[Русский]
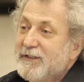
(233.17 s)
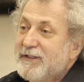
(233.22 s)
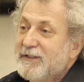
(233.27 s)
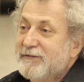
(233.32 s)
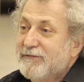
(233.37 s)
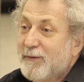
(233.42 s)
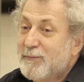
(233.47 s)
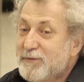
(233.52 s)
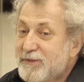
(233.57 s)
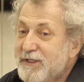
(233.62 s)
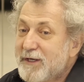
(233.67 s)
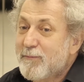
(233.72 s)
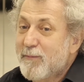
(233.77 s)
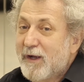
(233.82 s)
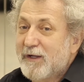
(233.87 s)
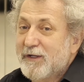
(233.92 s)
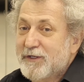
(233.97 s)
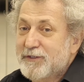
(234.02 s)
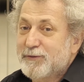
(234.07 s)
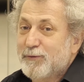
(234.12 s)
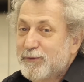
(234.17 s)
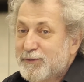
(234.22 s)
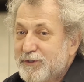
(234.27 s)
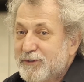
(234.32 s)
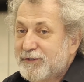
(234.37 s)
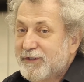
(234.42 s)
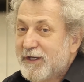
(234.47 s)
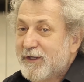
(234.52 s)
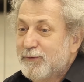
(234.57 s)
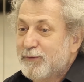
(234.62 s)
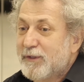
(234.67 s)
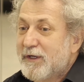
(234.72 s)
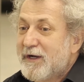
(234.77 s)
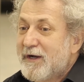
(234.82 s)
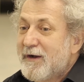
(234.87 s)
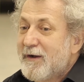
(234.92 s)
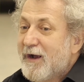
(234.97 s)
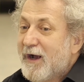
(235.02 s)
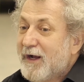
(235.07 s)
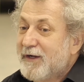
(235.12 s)
таить» вообще мало что читают,
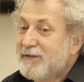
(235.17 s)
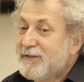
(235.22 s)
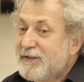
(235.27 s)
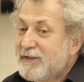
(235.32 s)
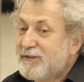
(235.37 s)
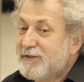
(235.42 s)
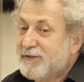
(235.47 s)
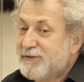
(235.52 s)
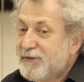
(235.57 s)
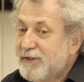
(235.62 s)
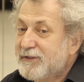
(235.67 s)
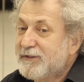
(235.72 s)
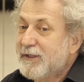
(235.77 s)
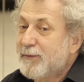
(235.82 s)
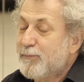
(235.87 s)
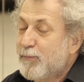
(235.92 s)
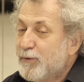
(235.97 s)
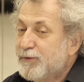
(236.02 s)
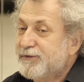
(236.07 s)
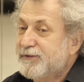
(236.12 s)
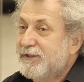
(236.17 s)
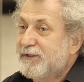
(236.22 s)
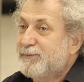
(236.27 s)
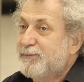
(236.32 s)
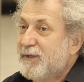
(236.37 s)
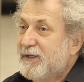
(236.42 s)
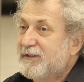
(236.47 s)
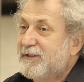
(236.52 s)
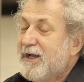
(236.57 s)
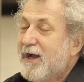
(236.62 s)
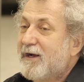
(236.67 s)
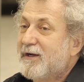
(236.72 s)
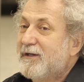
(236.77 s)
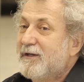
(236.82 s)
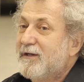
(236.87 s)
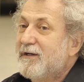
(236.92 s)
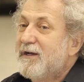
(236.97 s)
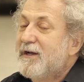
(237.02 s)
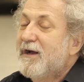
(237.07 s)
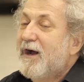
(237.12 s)
они действительно после
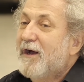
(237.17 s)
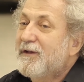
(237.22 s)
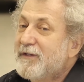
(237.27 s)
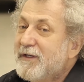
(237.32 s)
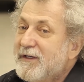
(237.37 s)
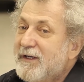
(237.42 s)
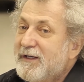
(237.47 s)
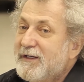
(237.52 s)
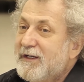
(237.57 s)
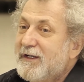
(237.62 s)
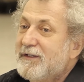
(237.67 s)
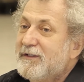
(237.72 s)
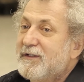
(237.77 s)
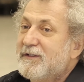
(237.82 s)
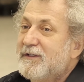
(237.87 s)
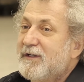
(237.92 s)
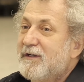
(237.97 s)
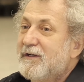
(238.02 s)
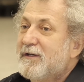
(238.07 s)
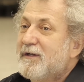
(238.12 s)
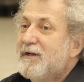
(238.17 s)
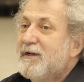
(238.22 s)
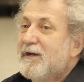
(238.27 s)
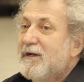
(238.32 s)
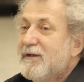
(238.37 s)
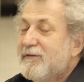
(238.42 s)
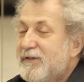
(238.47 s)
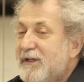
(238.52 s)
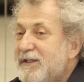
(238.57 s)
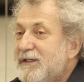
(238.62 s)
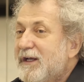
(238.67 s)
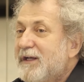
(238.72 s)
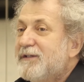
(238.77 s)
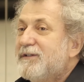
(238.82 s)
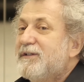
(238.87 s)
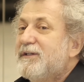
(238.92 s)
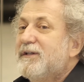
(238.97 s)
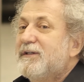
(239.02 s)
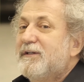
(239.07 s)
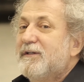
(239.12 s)
спектаклей Анна Каренина, Евгений
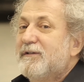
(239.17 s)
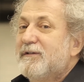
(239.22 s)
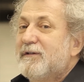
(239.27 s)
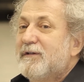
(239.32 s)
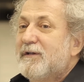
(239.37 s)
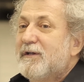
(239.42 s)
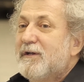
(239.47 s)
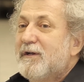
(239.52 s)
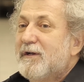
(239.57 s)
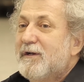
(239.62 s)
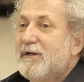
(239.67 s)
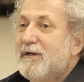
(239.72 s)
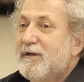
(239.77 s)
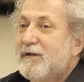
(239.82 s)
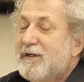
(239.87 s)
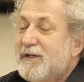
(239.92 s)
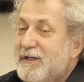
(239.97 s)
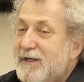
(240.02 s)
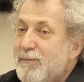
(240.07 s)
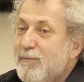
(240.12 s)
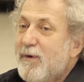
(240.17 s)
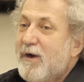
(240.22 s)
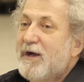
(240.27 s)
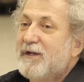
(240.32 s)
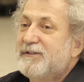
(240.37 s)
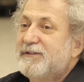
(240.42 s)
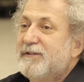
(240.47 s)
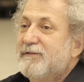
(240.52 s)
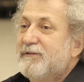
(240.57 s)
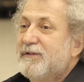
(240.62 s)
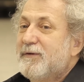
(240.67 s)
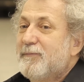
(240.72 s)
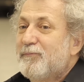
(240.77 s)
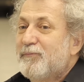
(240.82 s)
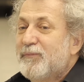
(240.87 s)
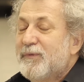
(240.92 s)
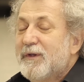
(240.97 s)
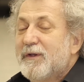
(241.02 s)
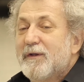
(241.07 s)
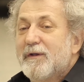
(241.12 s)
Онегин, э, Карамазовы –
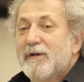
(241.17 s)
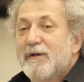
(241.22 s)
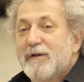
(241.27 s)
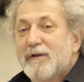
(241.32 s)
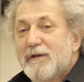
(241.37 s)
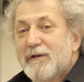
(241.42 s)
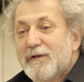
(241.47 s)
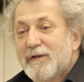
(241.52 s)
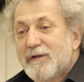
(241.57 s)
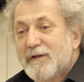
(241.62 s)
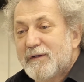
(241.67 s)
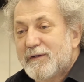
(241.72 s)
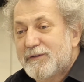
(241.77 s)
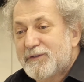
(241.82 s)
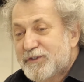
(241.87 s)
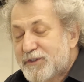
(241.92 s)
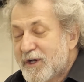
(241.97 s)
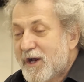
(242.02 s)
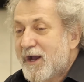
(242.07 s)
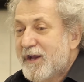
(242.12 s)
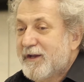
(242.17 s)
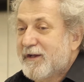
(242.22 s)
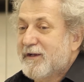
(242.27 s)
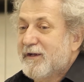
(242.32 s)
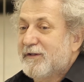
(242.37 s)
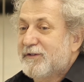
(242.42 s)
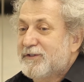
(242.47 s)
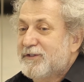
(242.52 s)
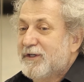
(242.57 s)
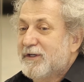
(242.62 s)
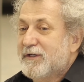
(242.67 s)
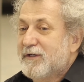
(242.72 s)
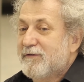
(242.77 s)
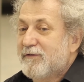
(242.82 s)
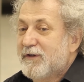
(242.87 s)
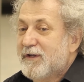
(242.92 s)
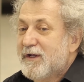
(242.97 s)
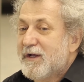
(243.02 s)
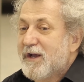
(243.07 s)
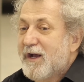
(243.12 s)
Э, Чайка Чехова,